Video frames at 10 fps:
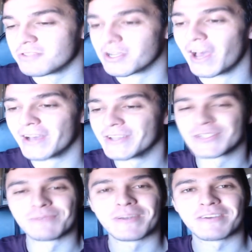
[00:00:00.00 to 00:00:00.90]
Yo,
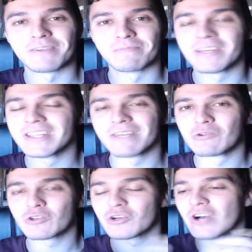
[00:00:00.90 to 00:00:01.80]
simplemente
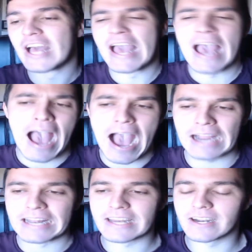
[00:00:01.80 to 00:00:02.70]
busco
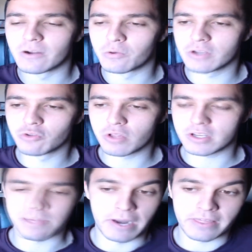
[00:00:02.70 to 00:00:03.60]
aclarar algunas dudas
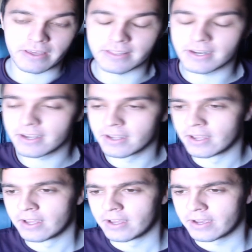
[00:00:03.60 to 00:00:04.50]
que parece que, tiene,
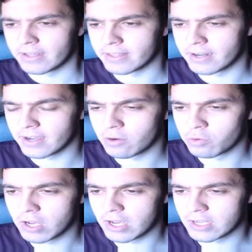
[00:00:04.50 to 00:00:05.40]
que tienen
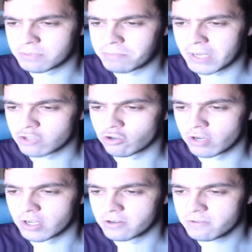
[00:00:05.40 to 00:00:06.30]
algunas
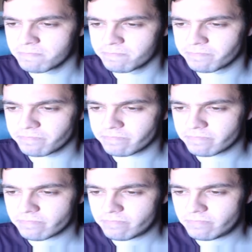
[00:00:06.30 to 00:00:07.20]
personas, ¿no?
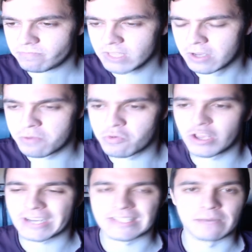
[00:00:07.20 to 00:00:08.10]
Y bueno, ya
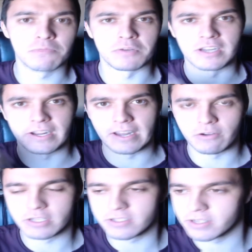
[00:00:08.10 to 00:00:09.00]
que estamos, pues le aclaro a
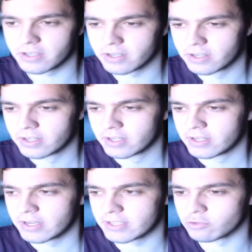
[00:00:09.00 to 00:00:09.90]
este,
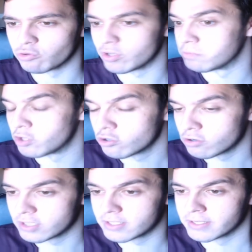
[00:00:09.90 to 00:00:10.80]
a este
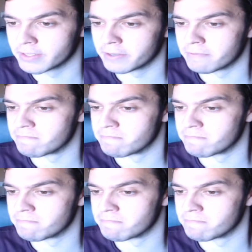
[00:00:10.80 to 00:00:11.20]
a, este,